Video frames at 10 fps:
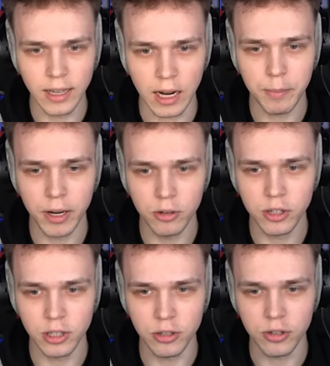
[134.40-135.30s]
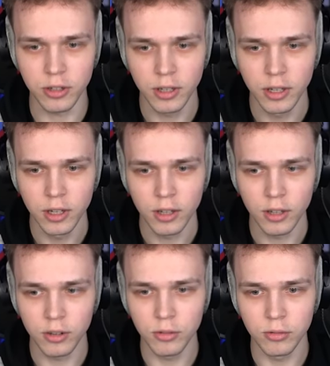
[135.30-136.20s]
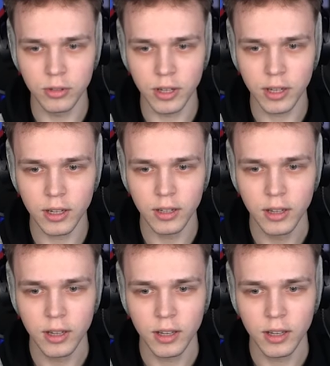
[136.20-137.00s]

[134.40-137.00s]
e, Tak, palion się liczy. tu nie.